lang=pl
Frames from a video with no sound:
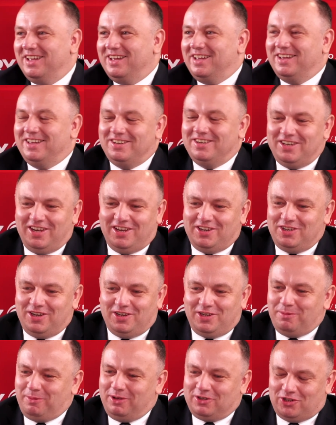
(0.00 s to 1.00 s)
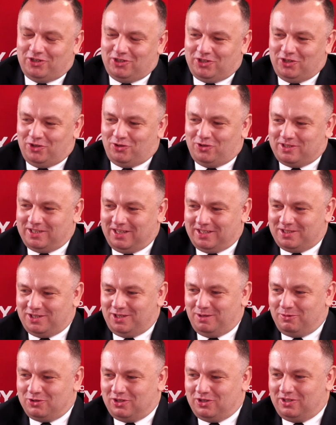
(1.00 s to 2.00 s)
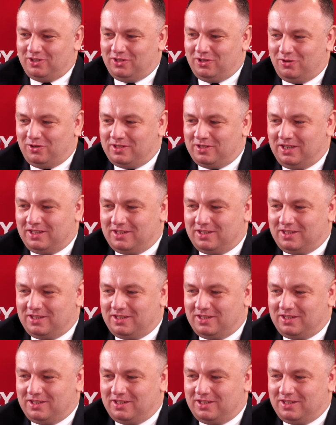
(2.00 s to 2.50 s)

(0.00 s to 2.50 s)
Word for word: Trwają nie, nie, nie, ma żadnych negocjacji. Nie ma żadnych no negocjacji.